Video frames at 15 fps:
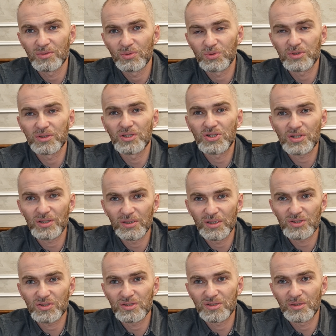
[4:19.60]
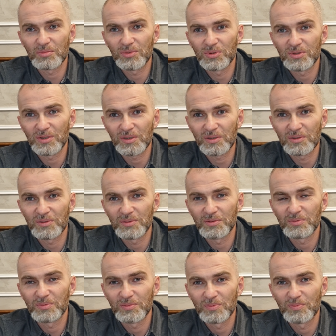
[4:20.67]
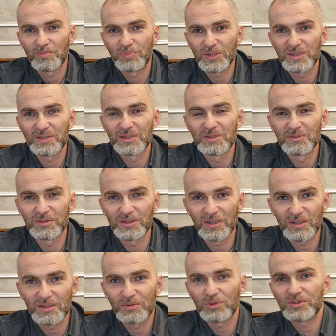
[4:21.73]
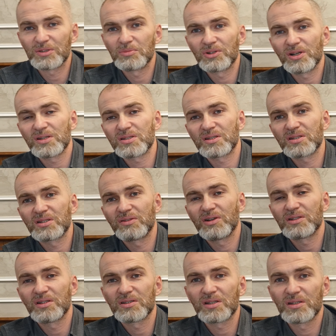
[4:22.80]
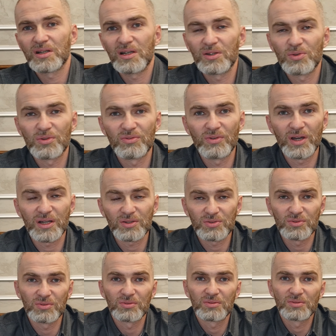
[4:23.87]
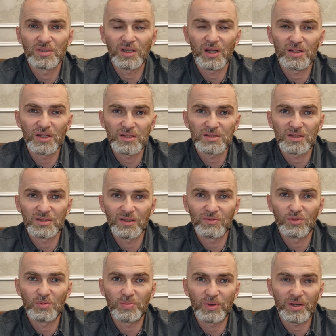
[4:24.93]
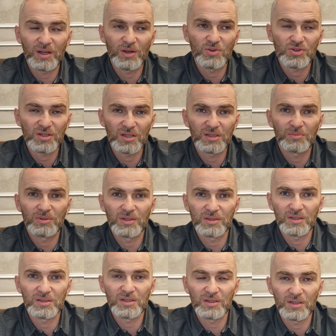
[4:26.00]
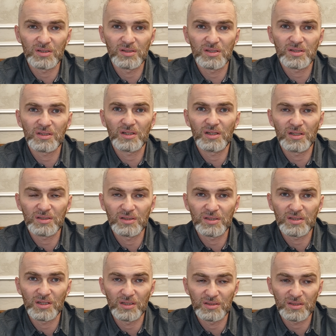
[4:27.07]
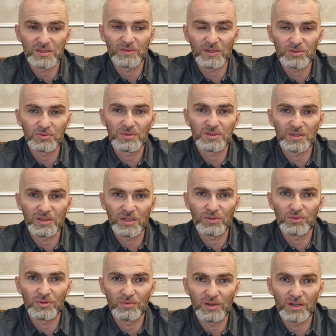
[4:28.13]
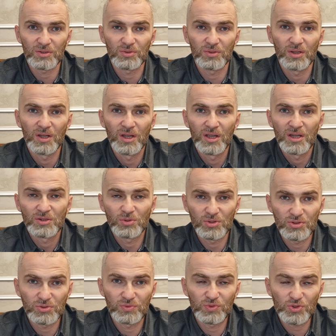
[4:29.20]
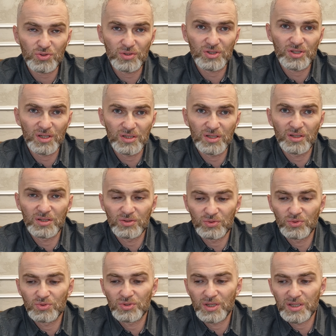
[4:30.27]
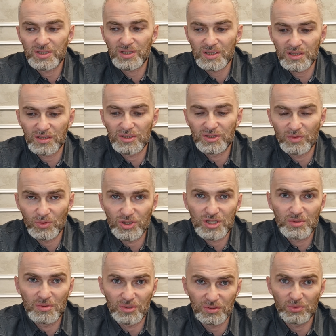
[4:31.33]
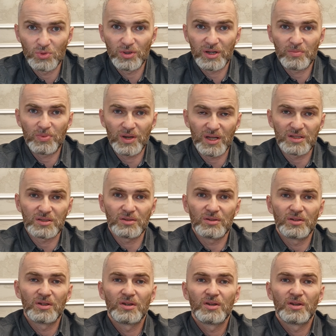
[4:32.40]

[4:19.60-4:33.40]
услышала наши с тобой такие призывы, да, и вот собирается создавать национальную гвардию. Наконец-то давно пора, уже надо было это делать несколько лет назад, создавать национальную гвардию. То есть все, что должна делать Южная Осетия на сегодняшний момент, это укрепляться,